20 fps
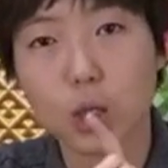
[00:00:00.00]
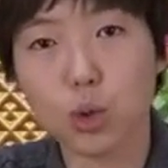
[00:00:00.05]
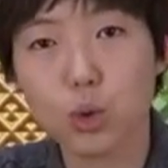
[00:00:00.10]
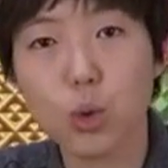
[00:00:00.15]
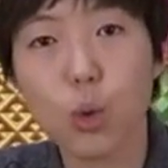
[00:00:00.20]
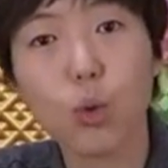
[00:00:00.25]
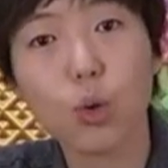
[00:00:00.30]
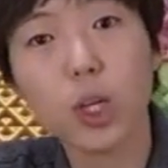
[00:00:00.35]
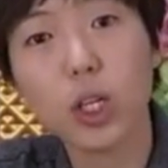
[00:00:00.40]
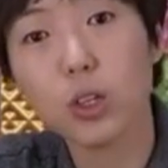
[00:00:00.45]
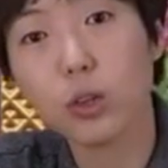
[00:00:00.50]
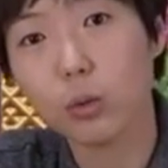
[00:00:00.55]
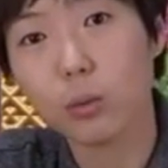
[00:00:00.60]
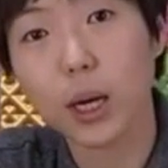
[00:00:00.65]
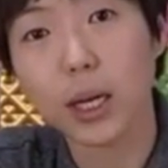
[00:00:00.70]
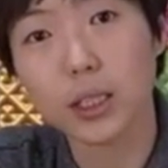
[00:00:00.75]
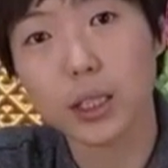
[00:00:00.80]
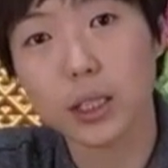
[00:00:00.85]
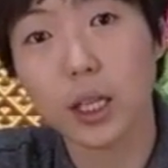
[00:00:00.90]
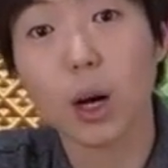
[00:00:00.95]
종이로
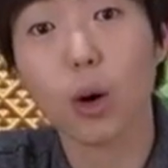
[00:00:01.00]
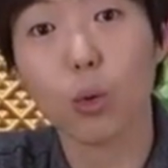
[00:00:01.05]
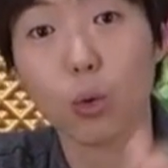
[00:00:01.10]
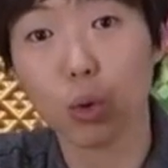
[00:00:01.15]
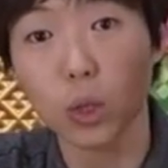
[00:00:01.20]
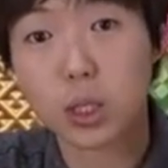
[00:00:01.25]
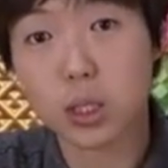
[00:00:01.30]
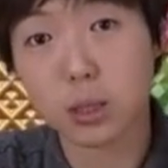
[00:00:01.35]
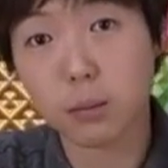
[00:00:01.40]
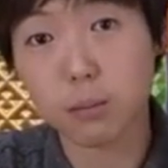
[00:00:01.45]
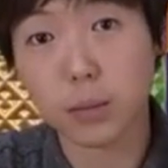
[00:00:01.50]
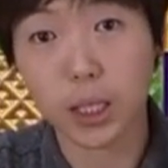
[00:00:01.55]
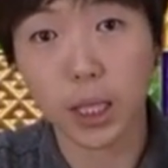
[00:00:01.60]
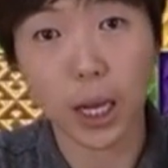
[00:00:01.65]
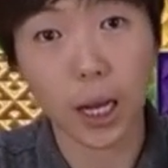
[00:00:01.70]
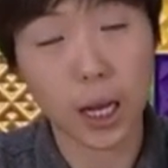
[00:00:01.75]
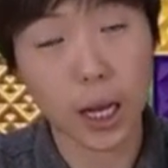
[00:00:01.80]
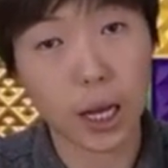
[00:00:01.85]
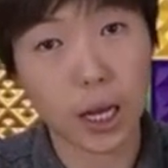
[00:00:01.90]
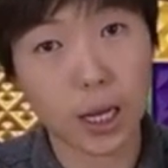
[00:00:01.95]
많이 나오고 있습니다.